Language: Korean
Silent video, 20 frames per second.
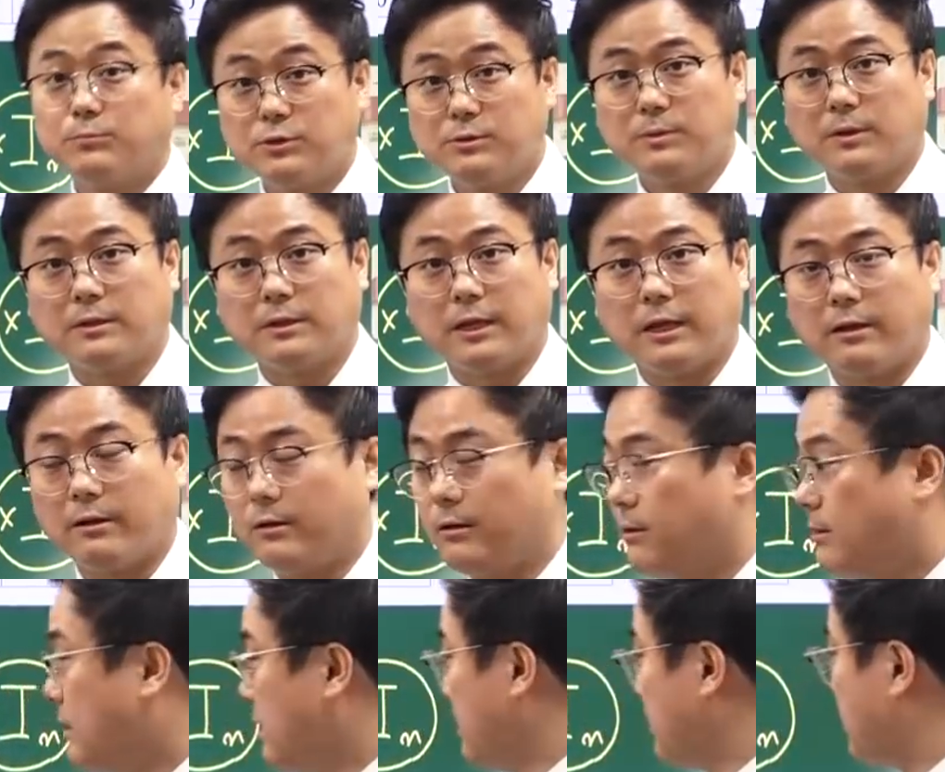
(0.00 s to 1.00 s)
풀면 돼요.
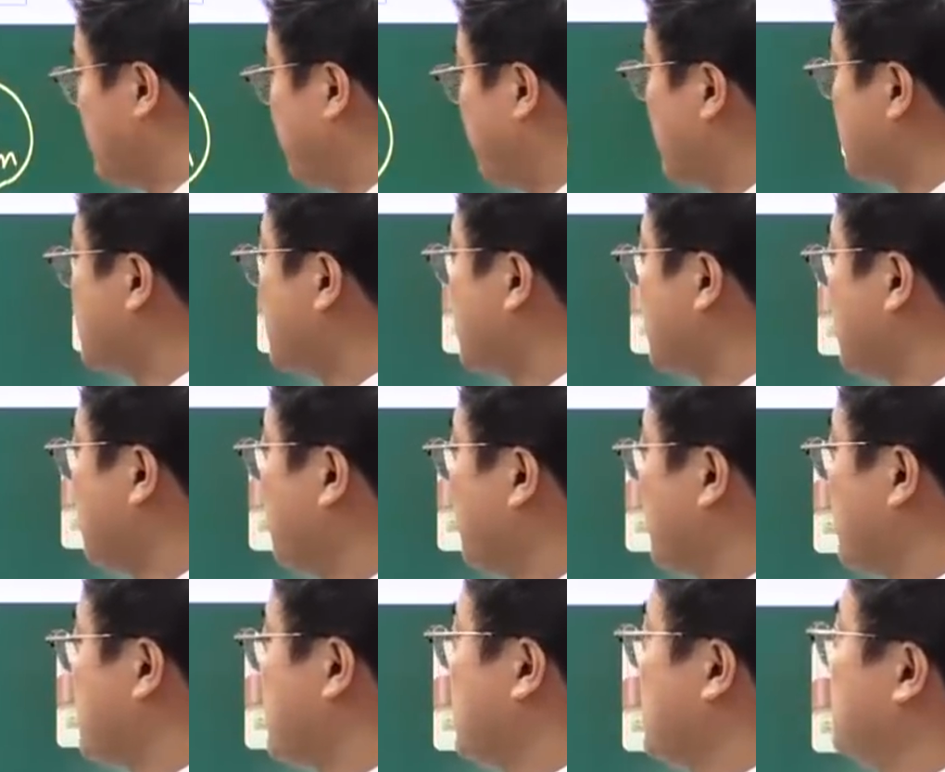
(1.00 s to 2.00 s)
그럼 퍼센트
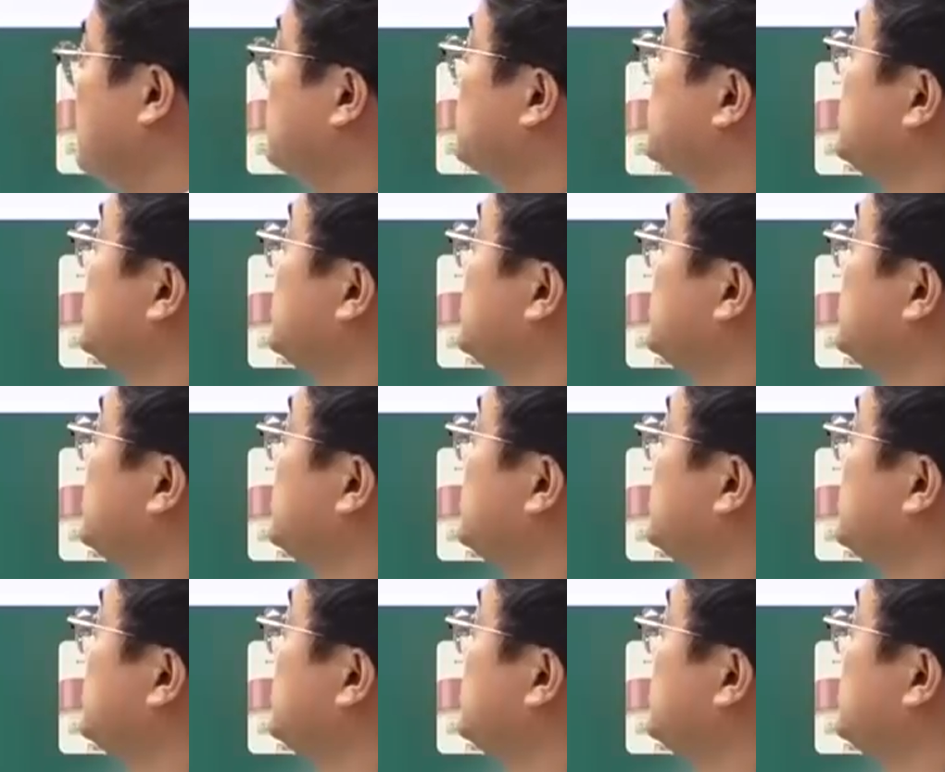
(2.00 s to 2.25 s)
임피던스는